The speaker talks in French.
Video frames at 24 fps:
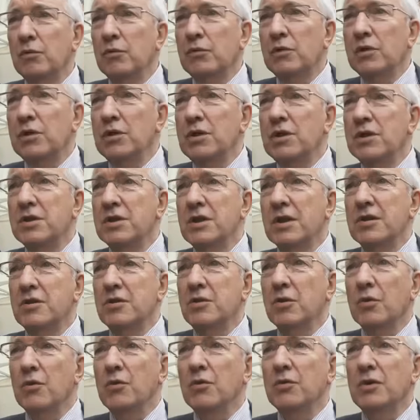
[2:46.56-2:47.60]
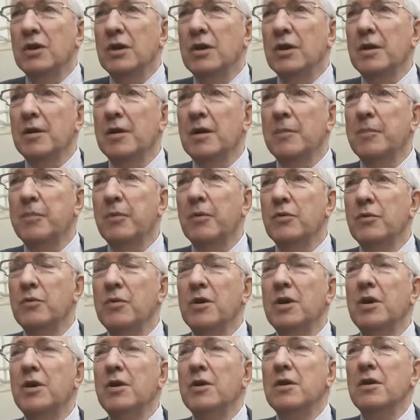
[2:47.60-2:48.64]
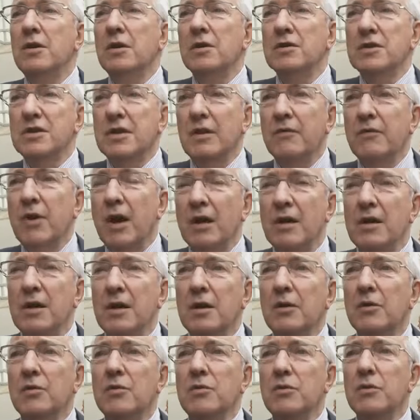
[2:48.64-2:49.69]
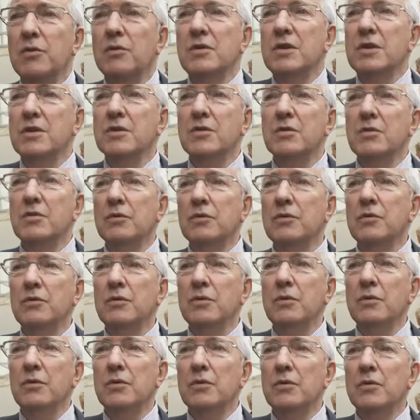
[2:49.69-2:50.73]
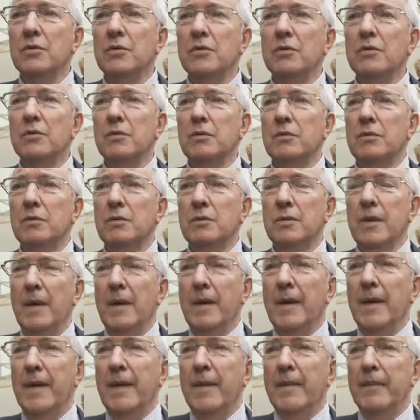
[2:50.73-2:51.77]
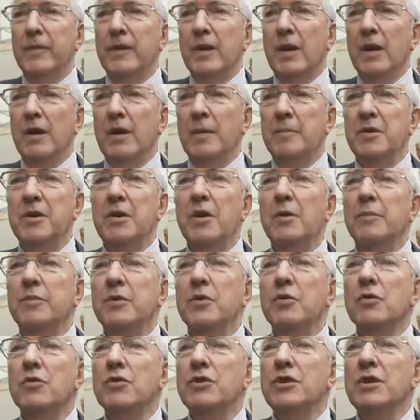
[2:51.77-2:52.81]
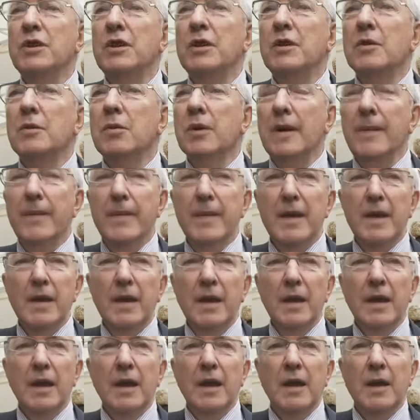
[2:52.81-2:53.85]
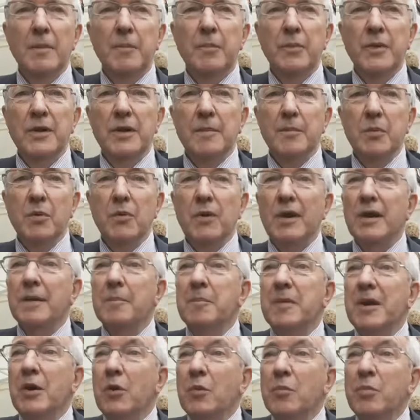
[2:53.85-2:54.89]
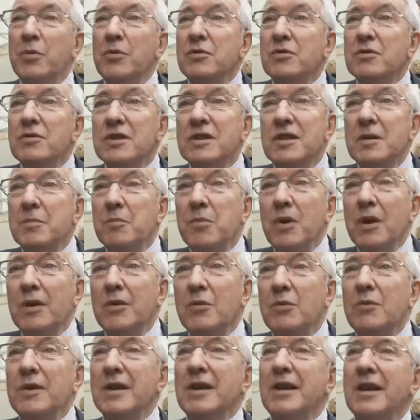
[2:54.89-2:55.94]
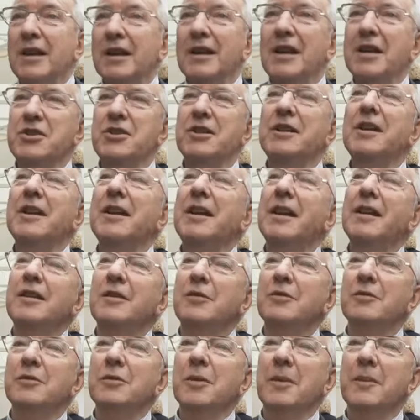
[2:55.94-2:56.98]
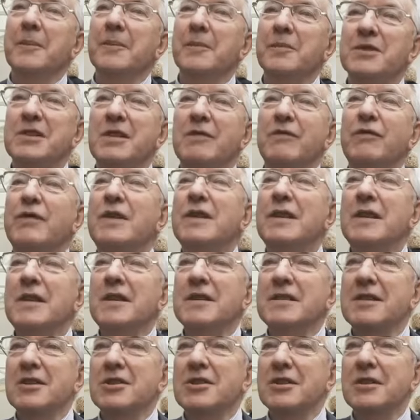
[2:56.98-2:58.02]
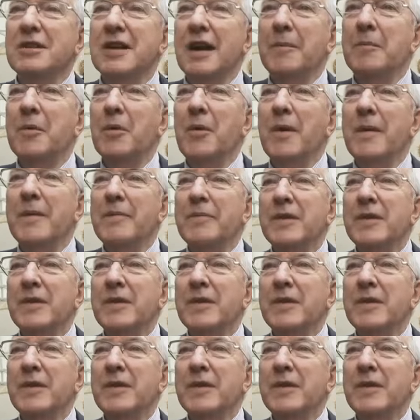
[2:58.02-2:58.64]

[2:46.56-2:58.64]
utilisation des, produits, savoir lire une, disons, une, un bilan biologique, quoi. Et puis bon, mais au bout de six mois, tout, ils relâchent dans la nature. C'est fini, ces gens-là. Bon,